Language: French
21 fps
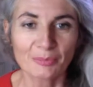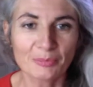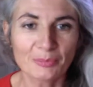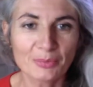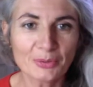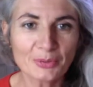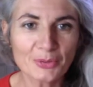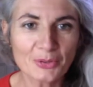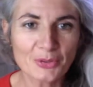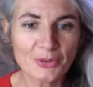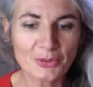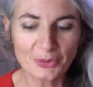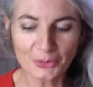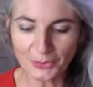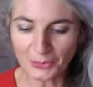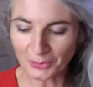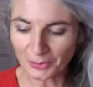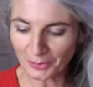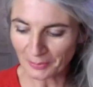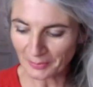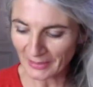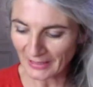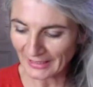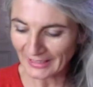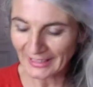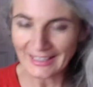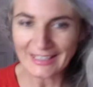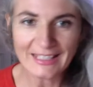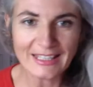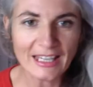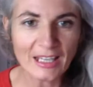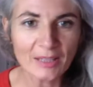Bonjour mes
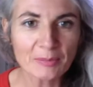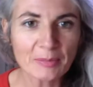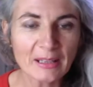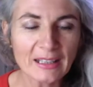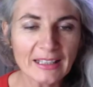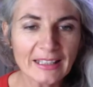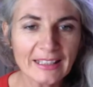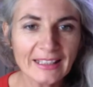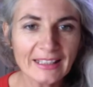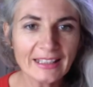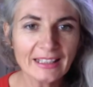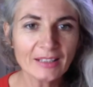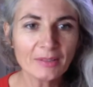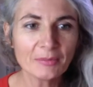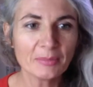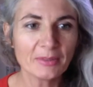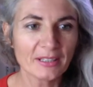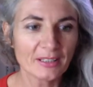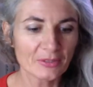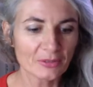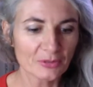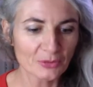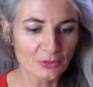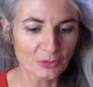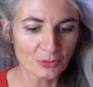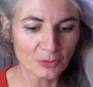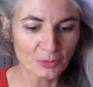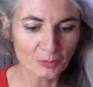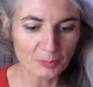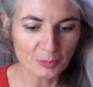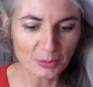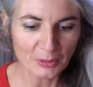très chers béliers,
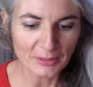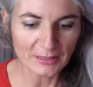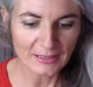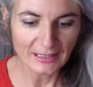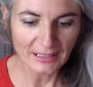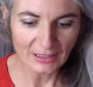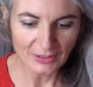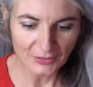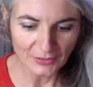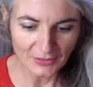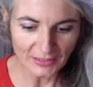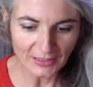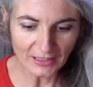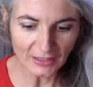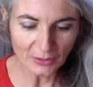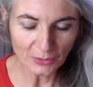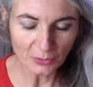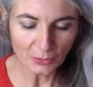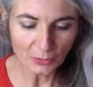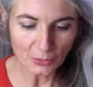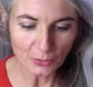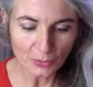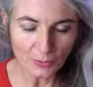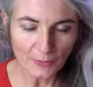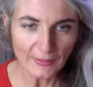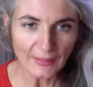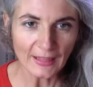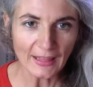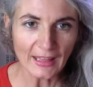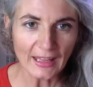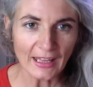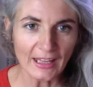bienvenue pour cette vidéo
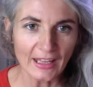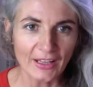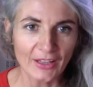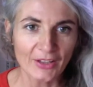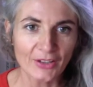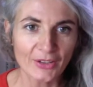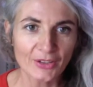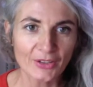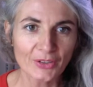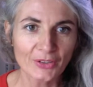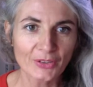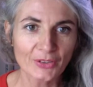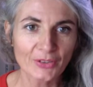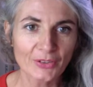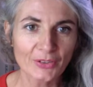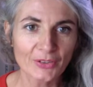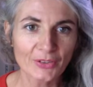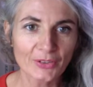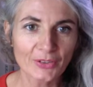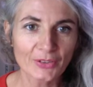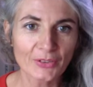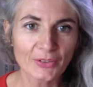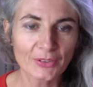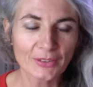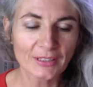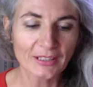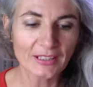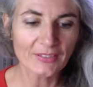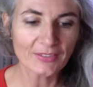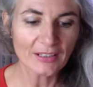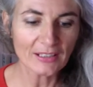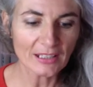euh,
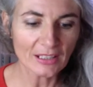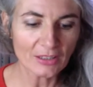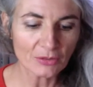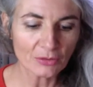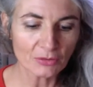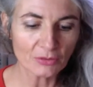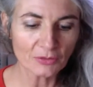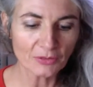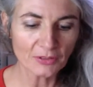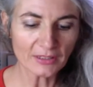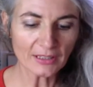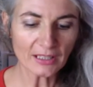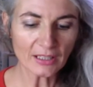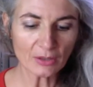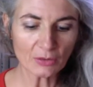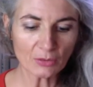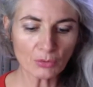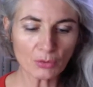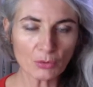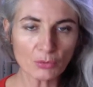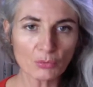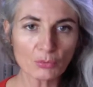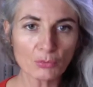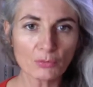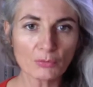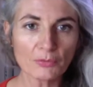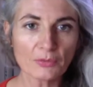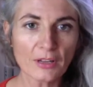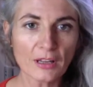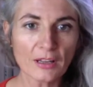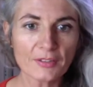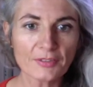qui va être une vidéo où on
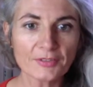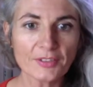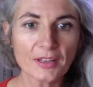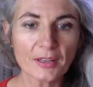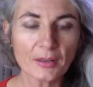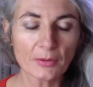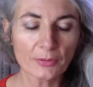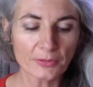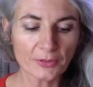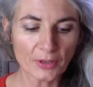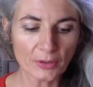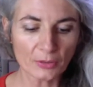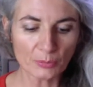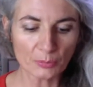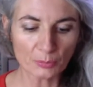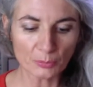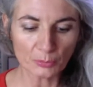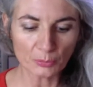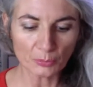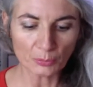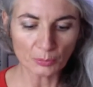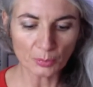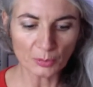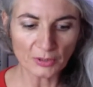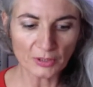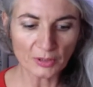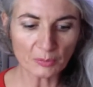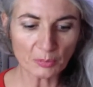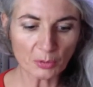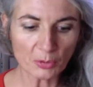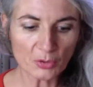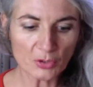va faire, une,
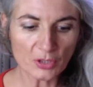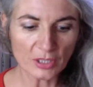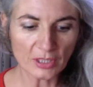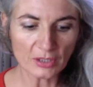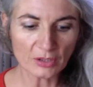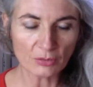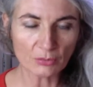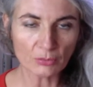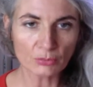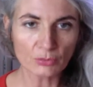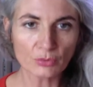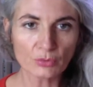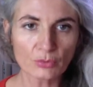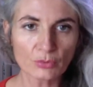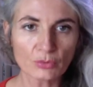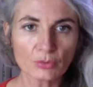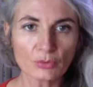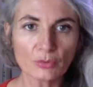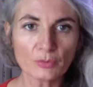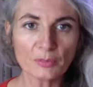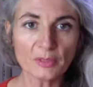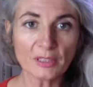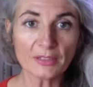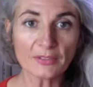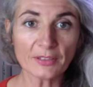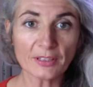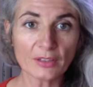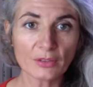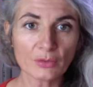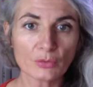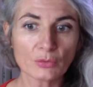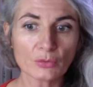petite projection sur
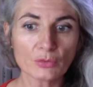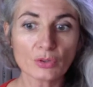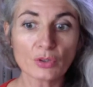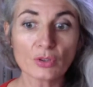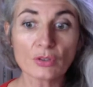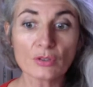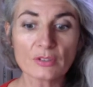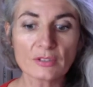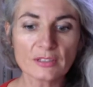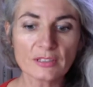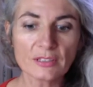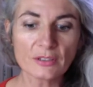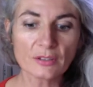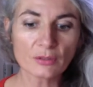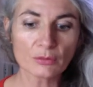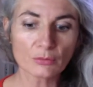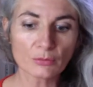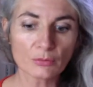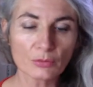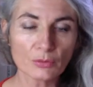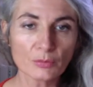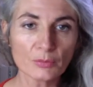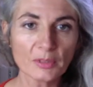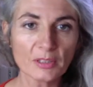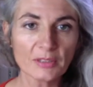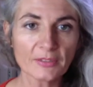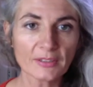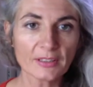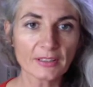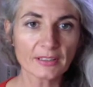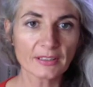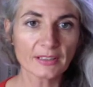2022, transition
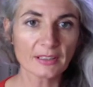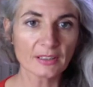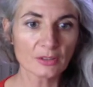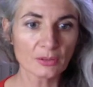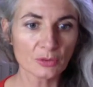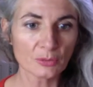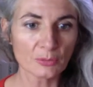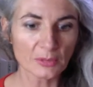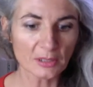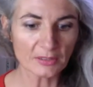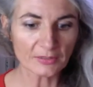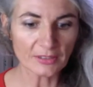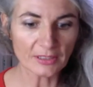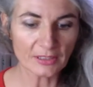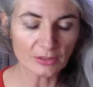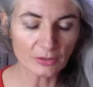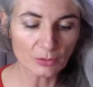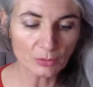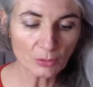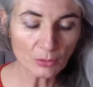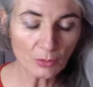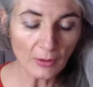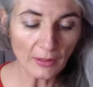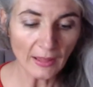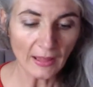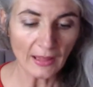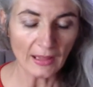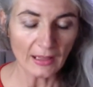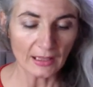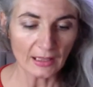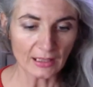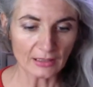2021-2022.
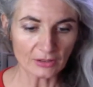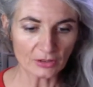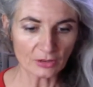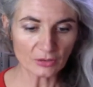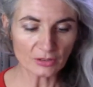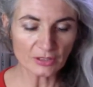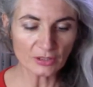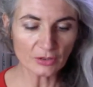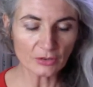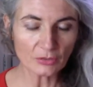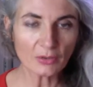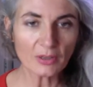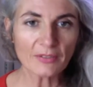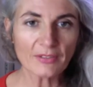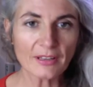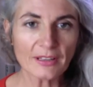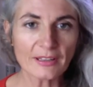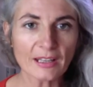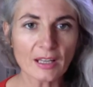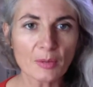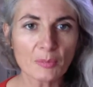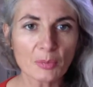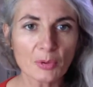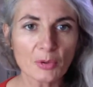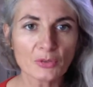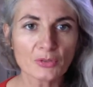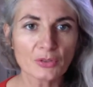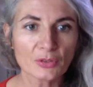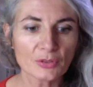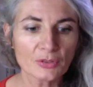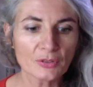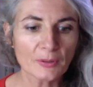La transition elle va être
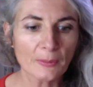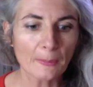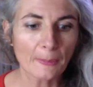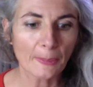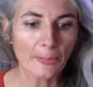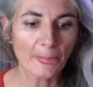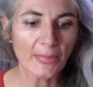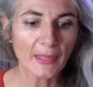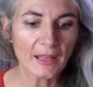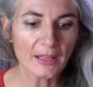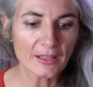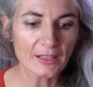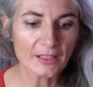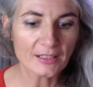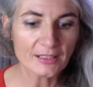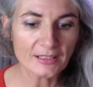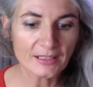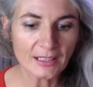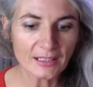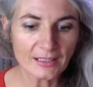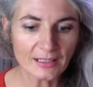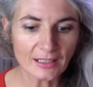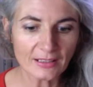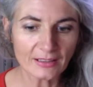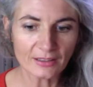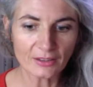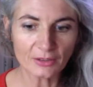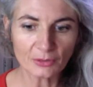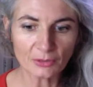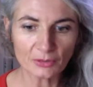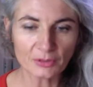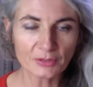importante euh, cette
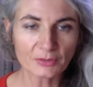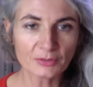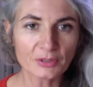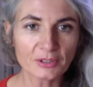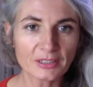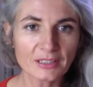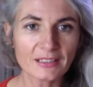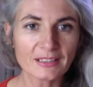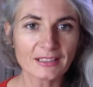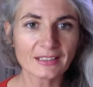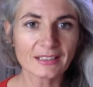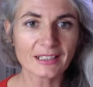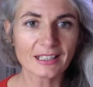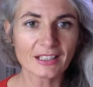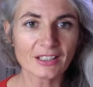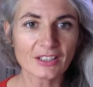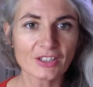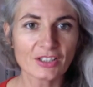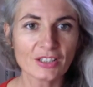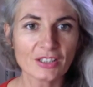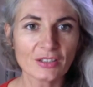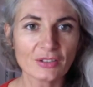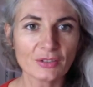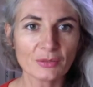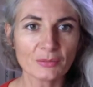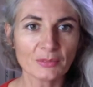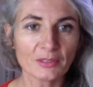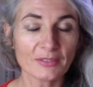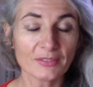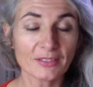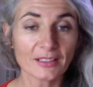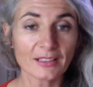année au niveau des énergies
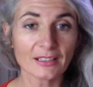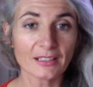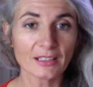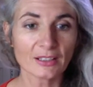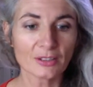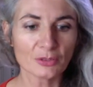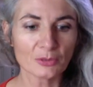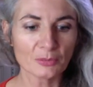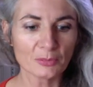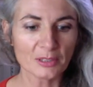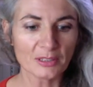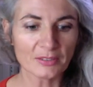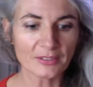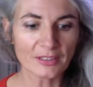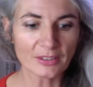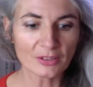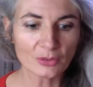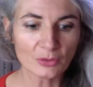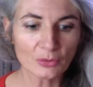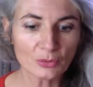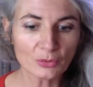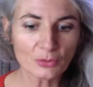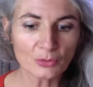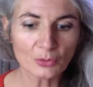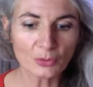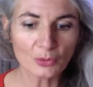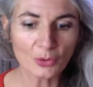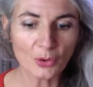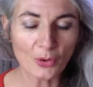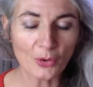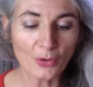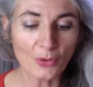2021-2022,
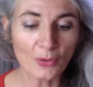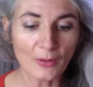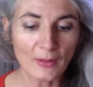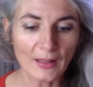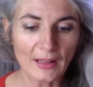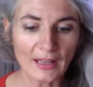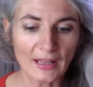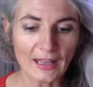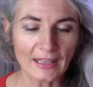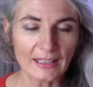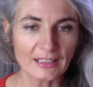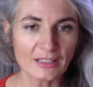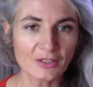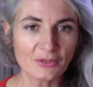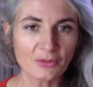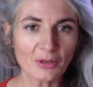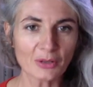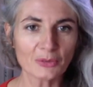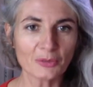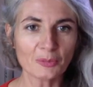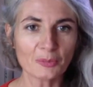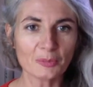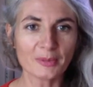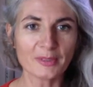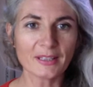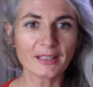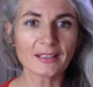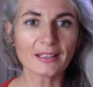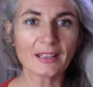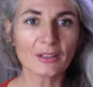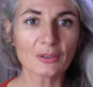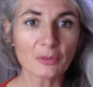donc euh, histoire de
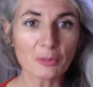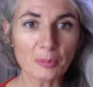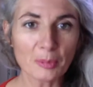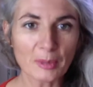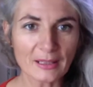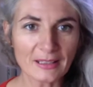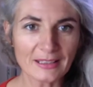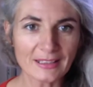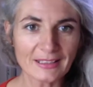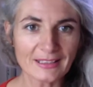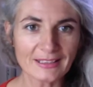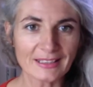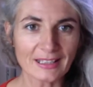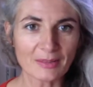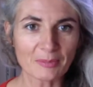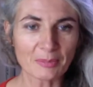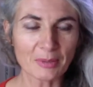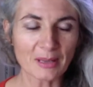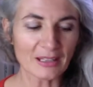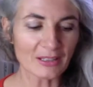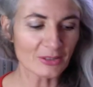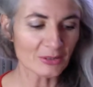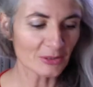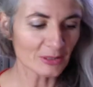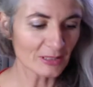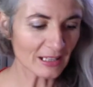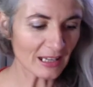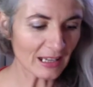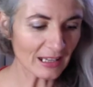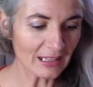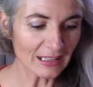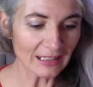bien accompagner cette
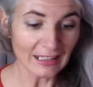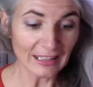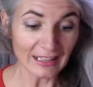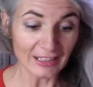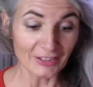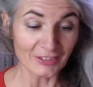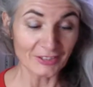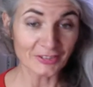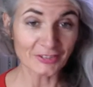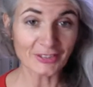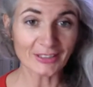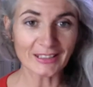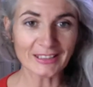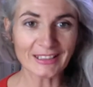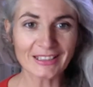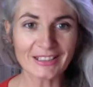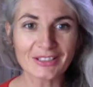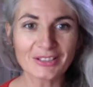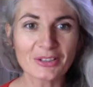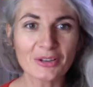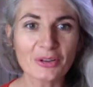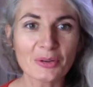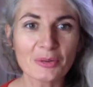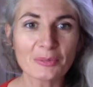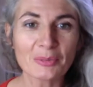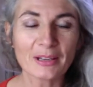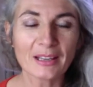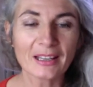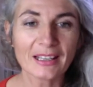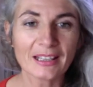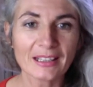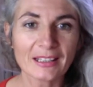période-là fin
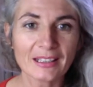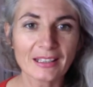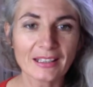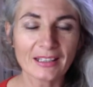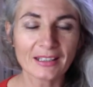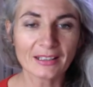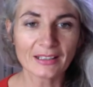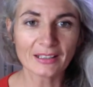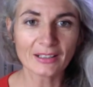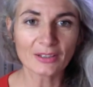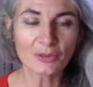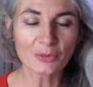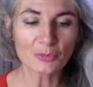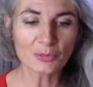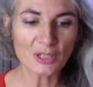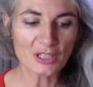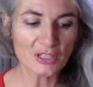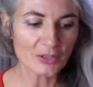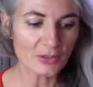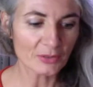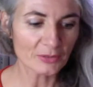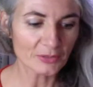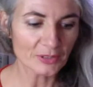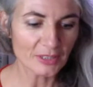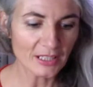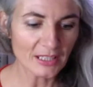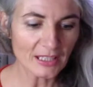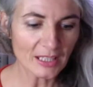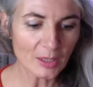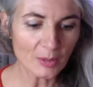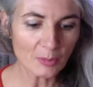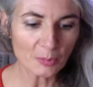décembre et, le mois de
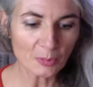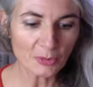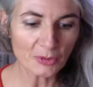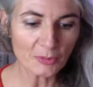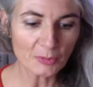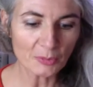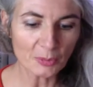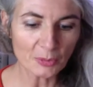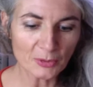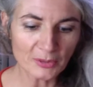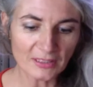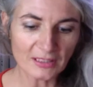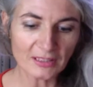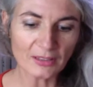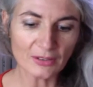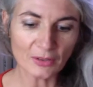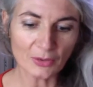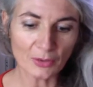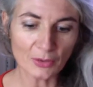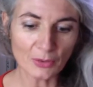janvier, et puis une petite,